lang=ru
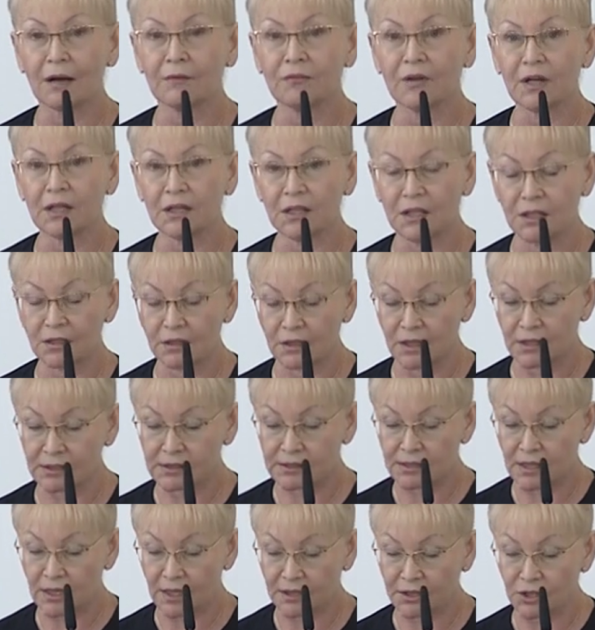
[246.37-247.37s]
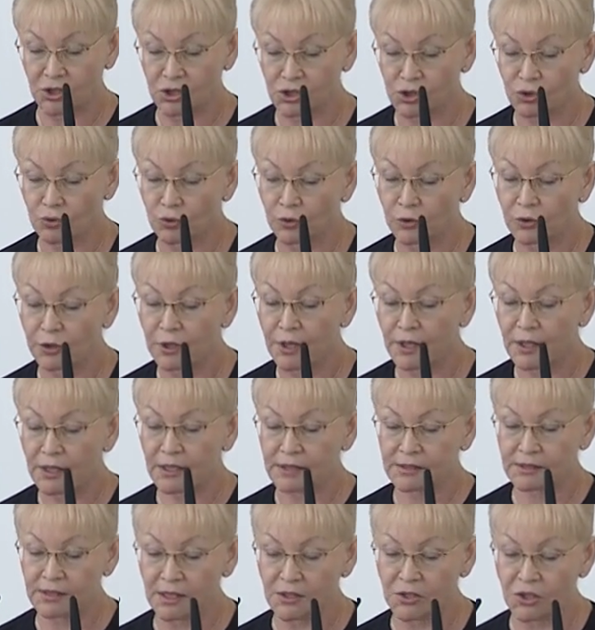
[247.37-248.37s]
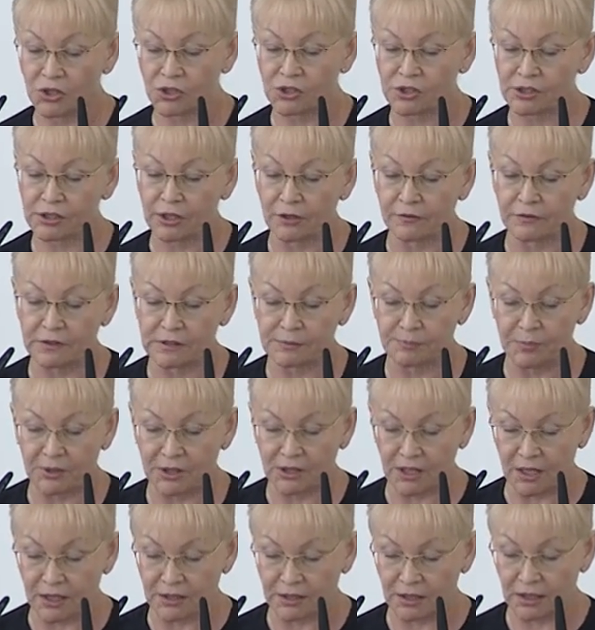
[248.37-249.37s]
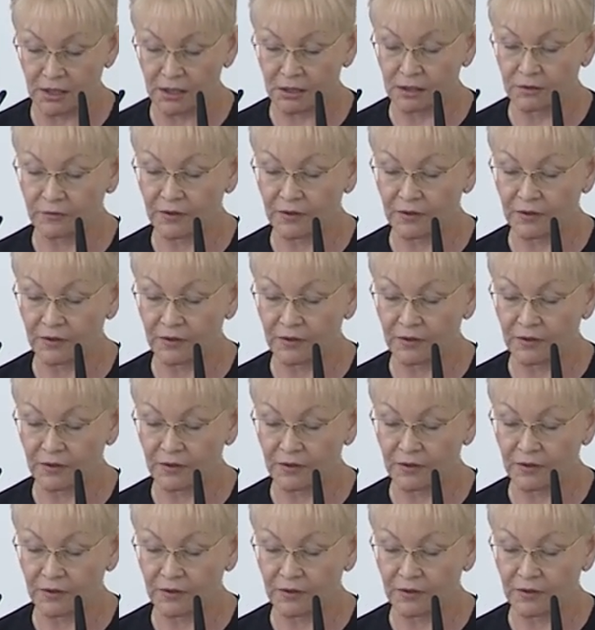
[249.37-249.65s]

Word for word: аварийных зданий школ эстетического воспитания,